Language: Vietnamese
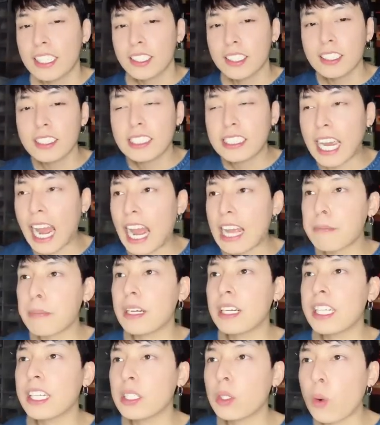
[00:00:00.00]
những cái mà
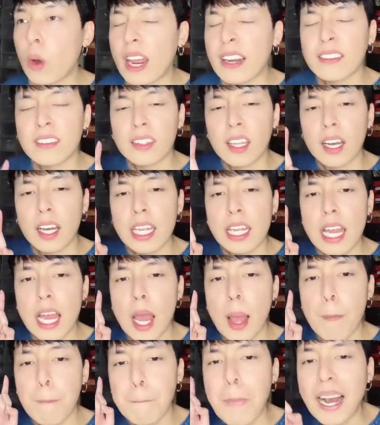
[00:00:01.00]
liên quan tới
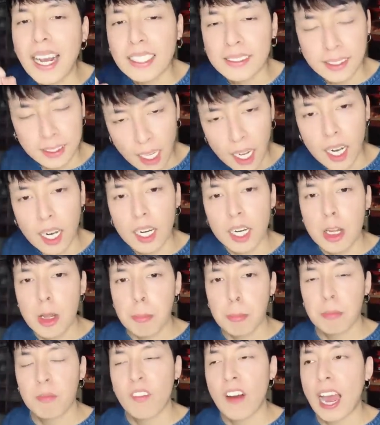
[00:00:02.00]
uh, burger
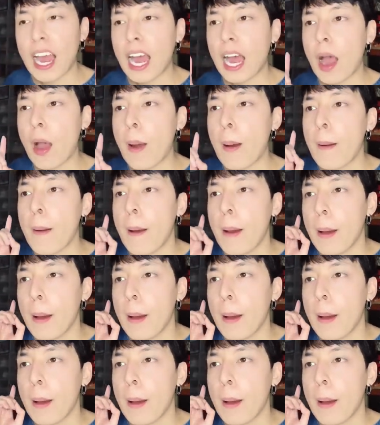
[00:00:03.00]
và